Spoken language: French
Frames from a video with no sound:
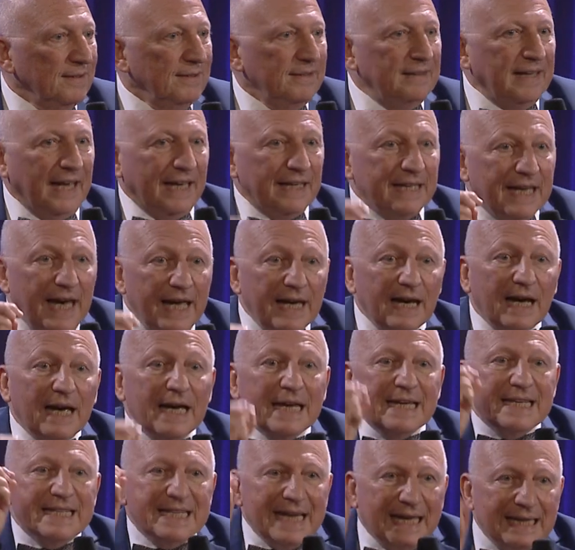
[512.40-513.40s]
Derrière,
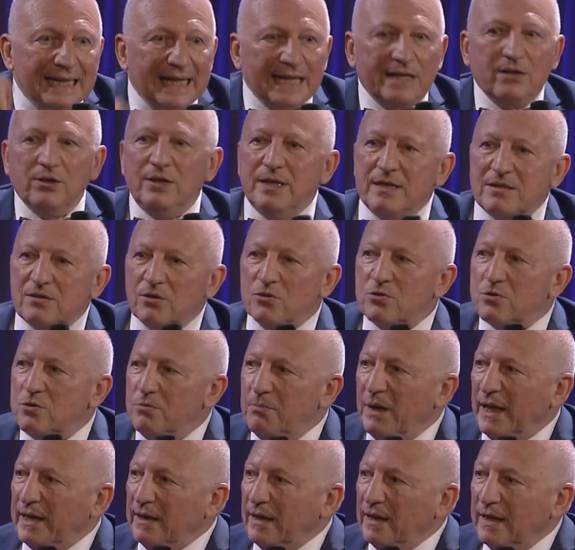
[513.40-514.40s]
il y a de la connaissance
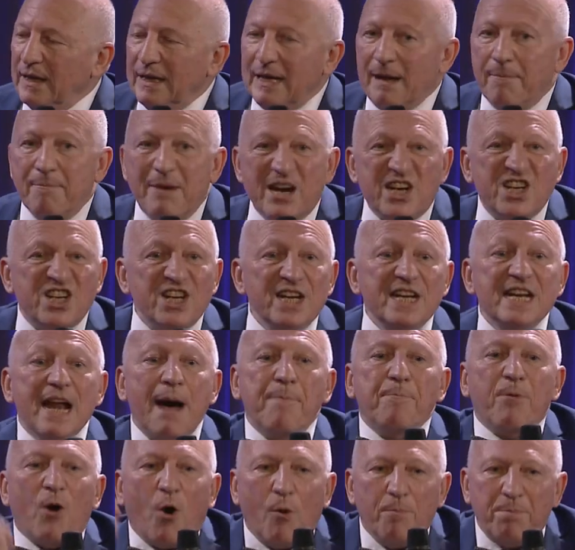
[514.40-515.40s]
humaine. La machine
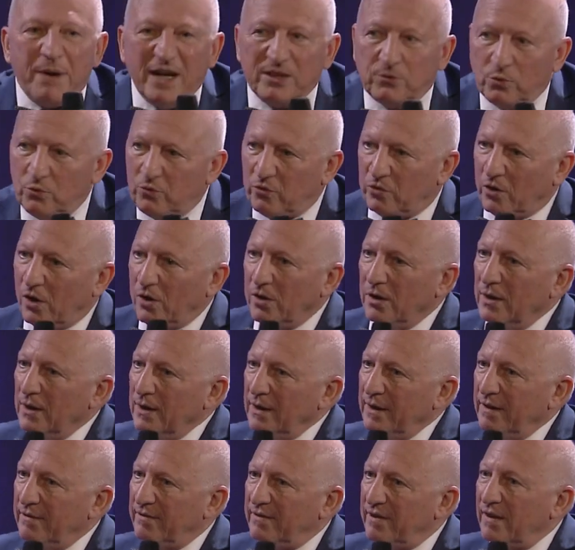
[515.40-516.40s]
n'apprend pas toute seule.
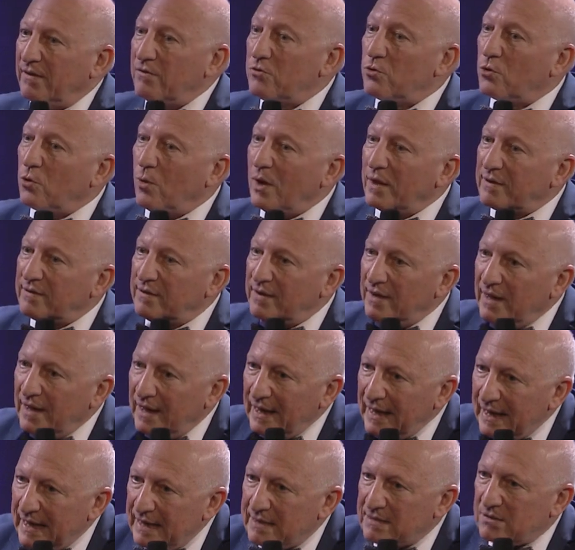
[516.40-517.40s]
Et ça, je crois que c'est
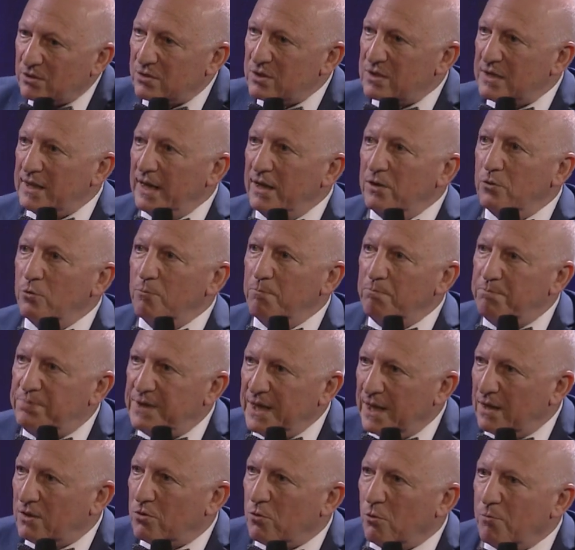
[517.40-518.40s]
essentiel de
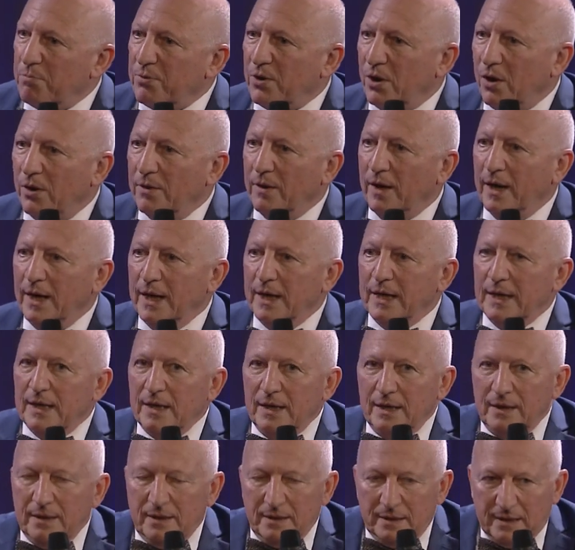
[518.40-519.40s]
bien le comprendre.
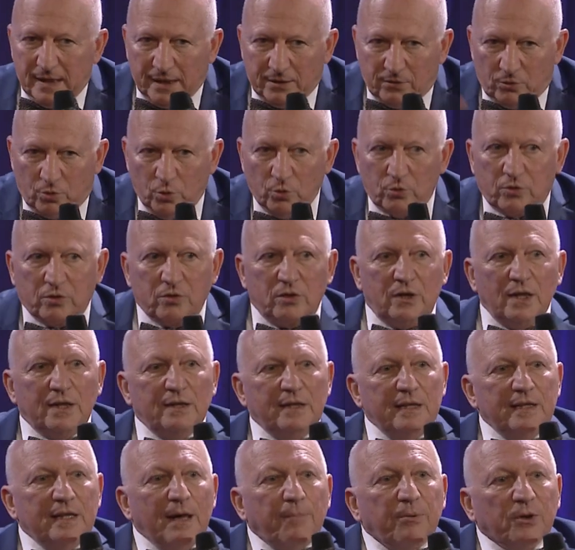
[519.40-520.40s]
Il y a d'autres
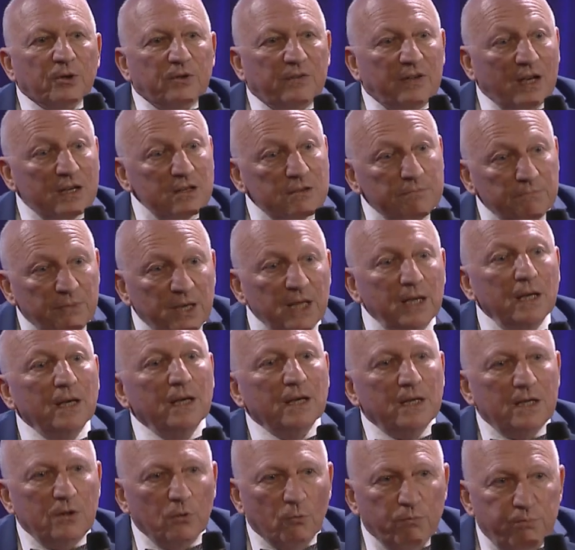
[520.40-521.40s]
techniques d'apprentissage, mais
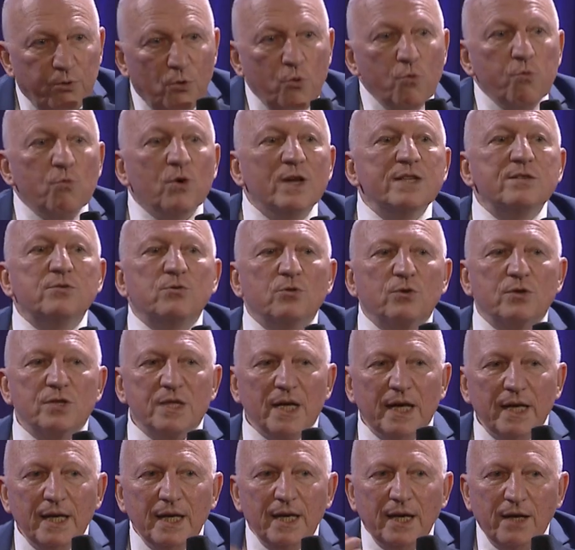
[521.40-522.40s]
qui ont beaucoup moins de
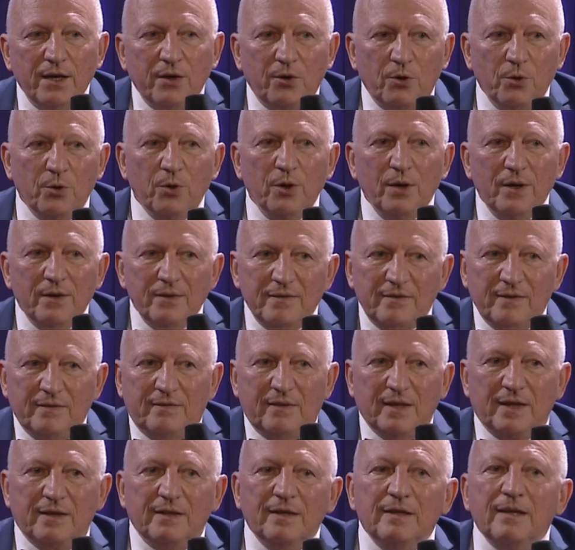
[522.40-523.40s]
succès que ces
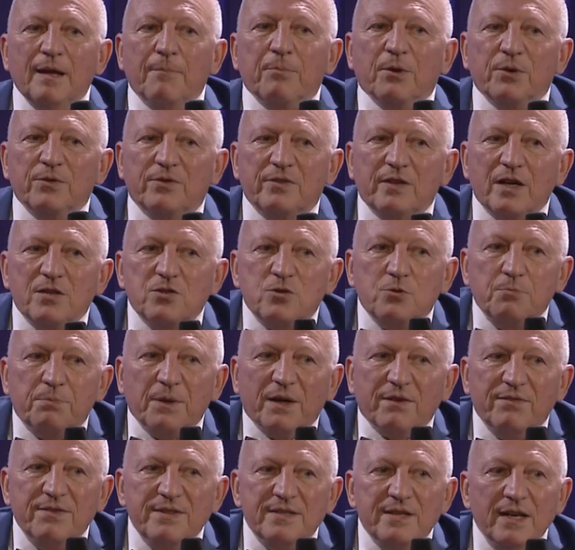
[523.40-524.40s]
techniques d'apprentissage
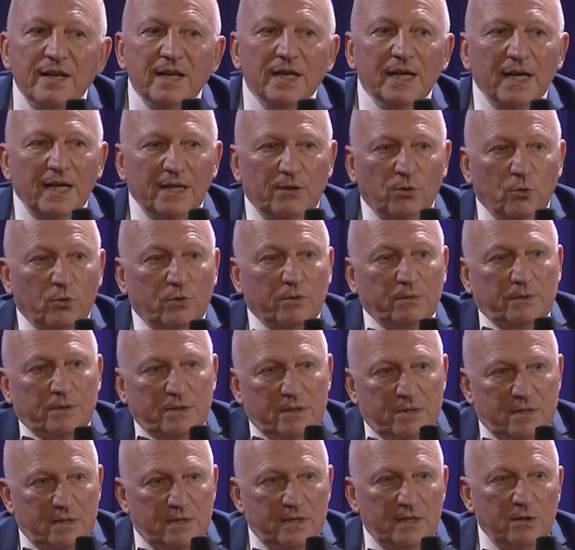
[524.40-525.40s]
supervisées. Et donc,
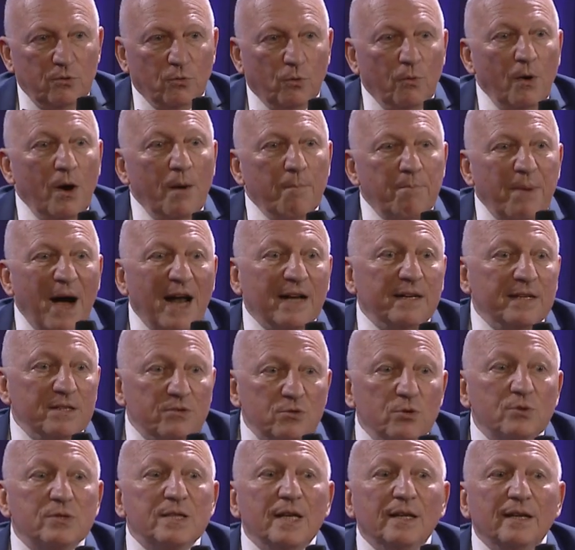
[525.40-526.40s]
si l'on parle des
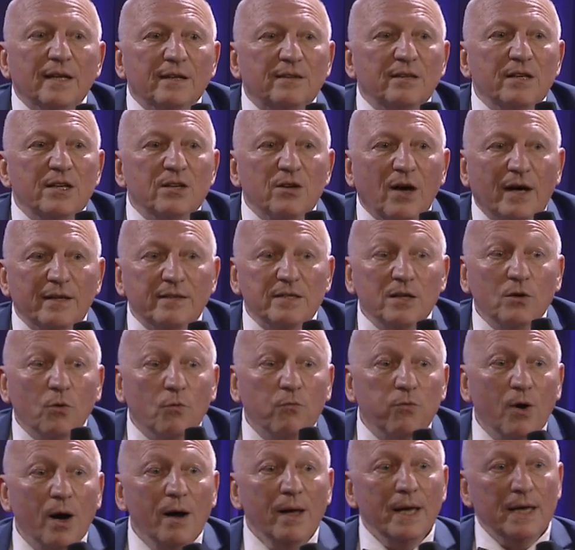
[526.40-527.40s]
succès de l'intelligence artificielle, on
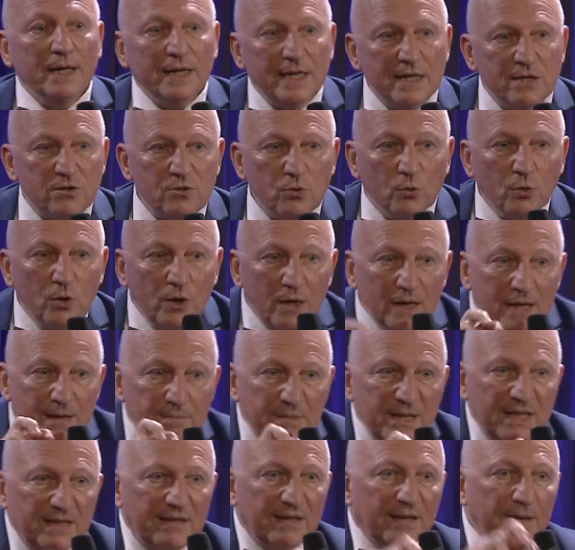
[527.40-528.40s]
voit qu'ils sont
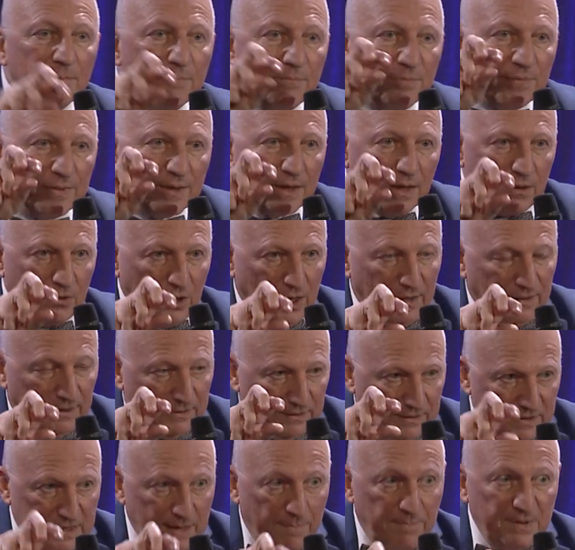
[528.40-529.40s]
limités. Alors, euh,
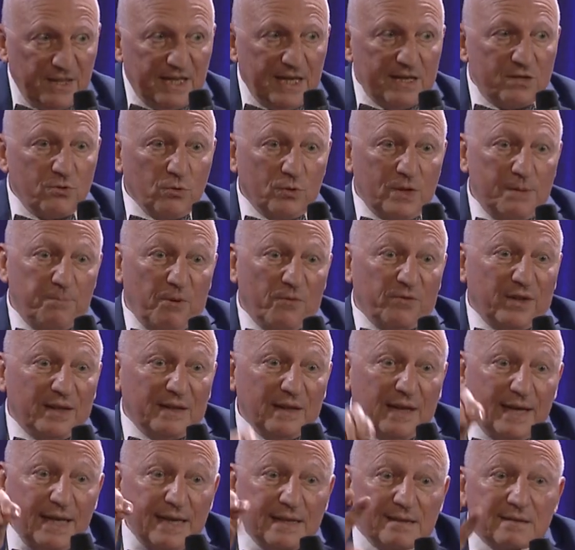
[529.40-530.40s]
des applications qui peuvent
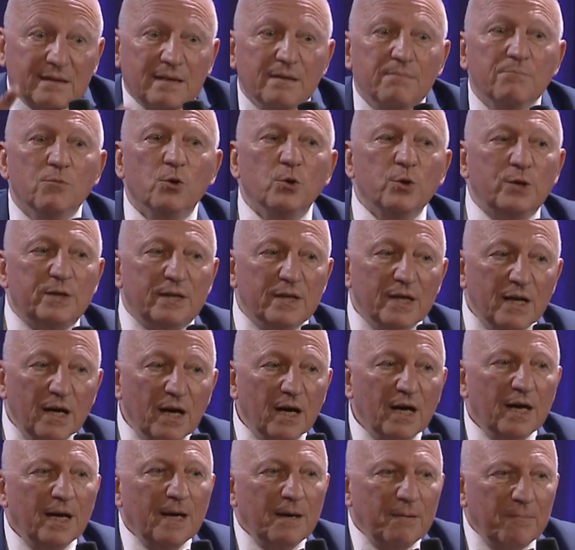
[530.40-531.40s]
être extrêmement
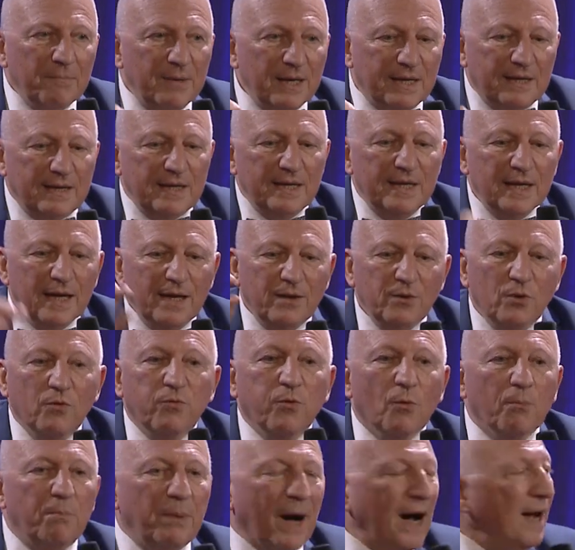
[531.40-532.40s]
utiles, mais qui ne
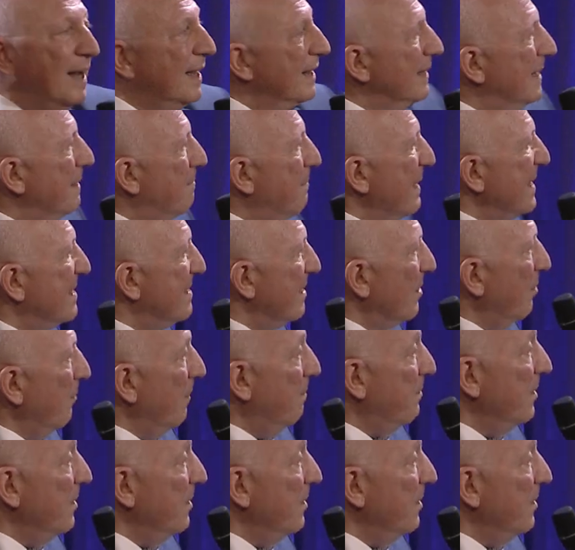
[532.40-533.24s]
vont pas dépasser l'homme. Et